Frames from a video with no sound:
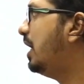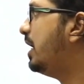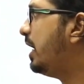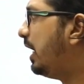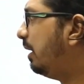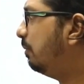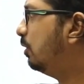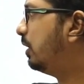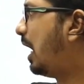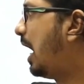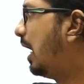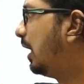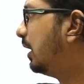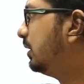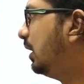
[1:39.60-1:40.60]
এবং
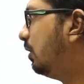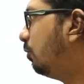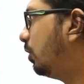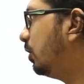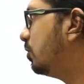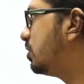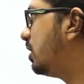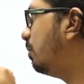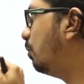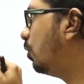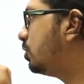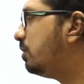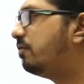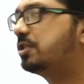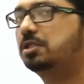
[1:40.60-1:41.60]
আলাদা করে হচ্ছে
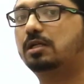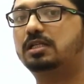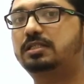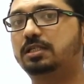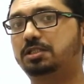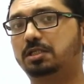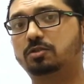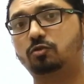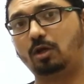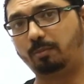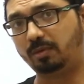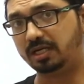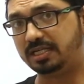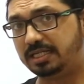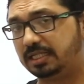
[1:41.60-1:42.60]
মোটিভেশনাল সেশনসও আমরা
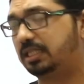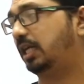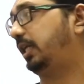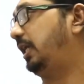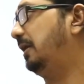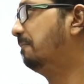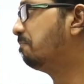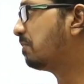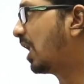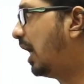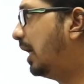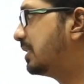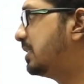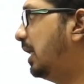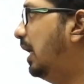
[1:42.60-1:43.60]
নিয়ে থাকি
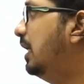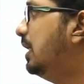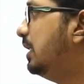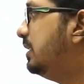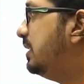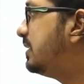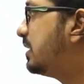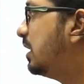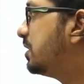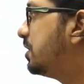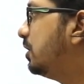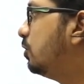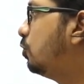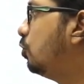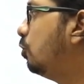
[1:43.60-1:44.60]
আচ্ছা ডিসকাশন
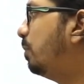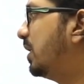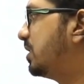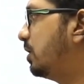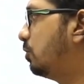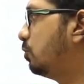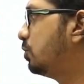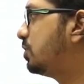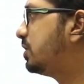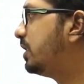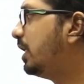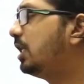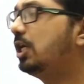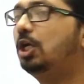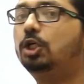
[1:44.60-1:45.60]
গ্রুপ আছে রুটসের